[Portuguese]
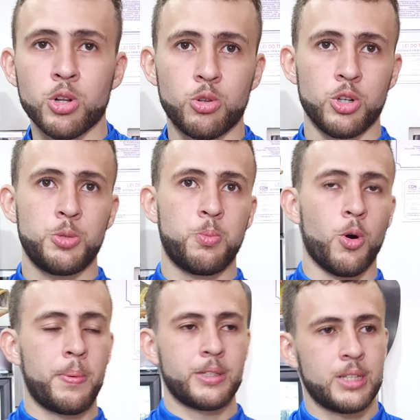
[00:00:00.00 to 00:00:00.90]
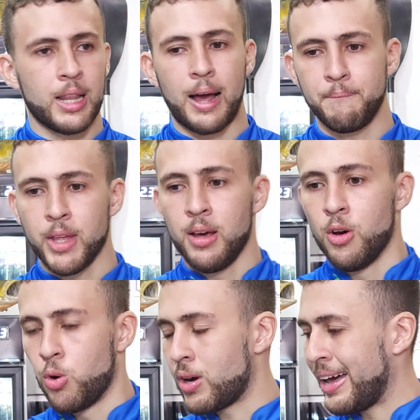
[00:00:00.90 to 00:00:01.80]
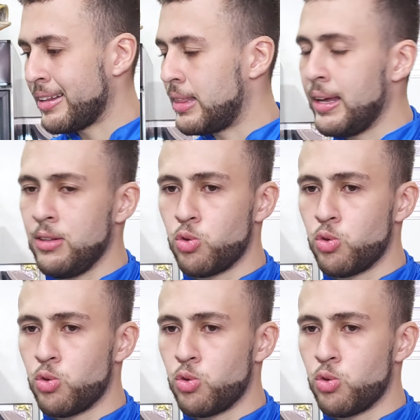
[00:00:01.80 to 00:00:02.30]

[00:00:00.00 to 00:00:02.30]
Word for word: motor de popa, sei lá, o cara tem